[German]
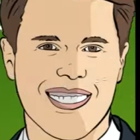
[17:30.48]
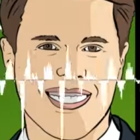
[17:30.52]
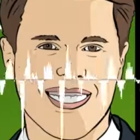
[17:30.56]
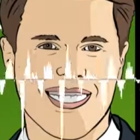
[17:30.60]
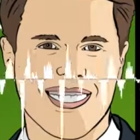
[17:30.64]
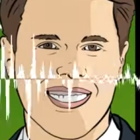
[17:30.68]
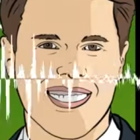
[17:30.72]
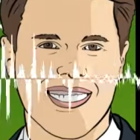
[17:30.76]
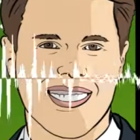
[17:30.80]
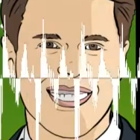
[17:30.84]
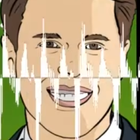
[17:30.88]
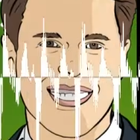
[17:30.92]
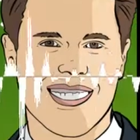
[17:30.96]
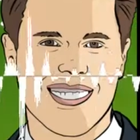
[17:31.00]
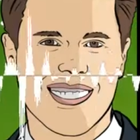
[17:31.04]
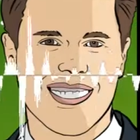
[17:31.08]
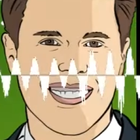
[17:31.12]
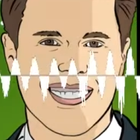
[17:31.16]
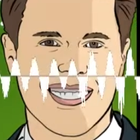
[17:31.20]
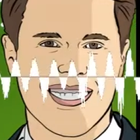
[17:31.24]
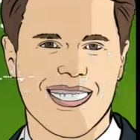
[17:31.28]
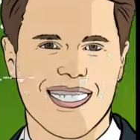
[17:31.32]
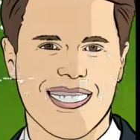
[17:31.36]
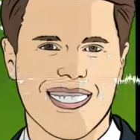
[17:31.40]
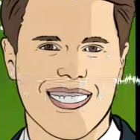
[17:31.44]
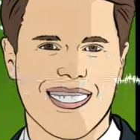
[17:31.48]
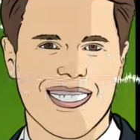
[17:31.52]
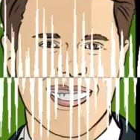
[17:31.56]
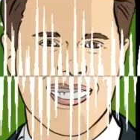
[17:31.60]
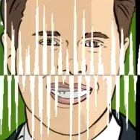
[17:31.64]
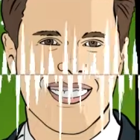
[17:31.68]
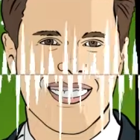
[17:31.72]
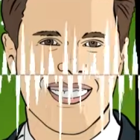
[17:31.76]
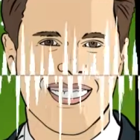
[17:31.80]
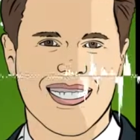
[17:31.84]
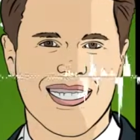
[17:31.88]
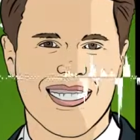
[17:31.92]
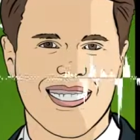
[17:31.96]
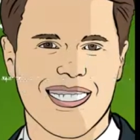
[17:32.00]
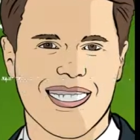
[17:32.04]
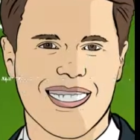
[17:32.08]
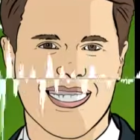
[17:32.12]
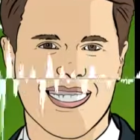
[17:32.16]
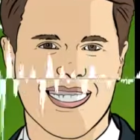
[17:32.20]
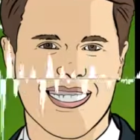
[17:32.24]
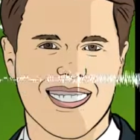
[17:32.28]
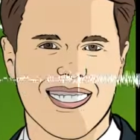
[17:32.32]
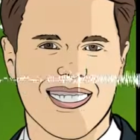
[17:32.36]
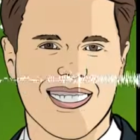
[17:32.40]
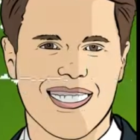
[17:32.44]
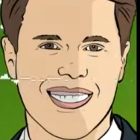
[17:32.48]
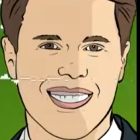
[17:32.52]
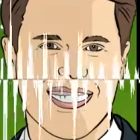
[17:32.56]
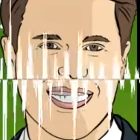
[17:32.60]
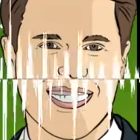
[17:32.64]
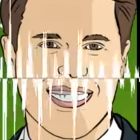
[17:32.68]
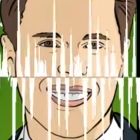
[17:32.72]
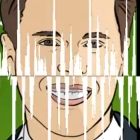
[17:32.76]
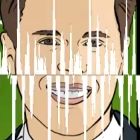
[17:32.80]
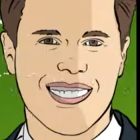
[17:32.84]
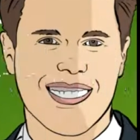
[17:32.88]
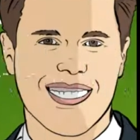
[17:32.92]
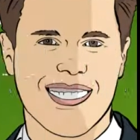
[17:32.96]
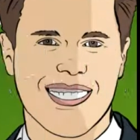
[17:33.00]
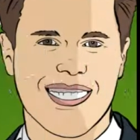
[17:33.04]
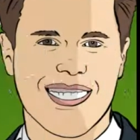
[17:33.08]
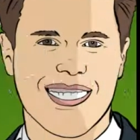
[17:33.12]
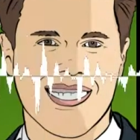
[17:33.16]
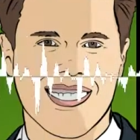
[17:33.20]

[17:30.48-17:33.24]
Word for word: und dass man sich über die Zeit auch entsprechend verbessert.